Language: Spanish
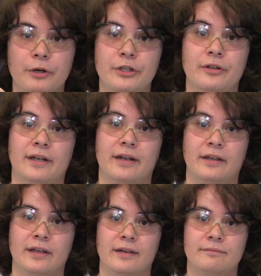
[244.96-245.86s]
un poquito de
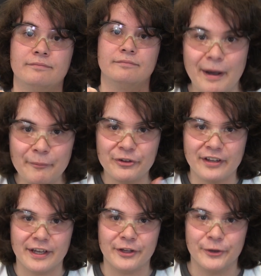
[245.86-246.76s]
energía.
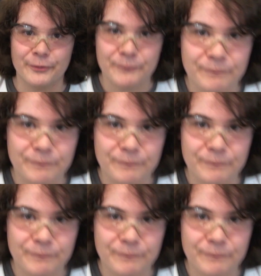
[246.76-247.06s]
¡Vamos a ello!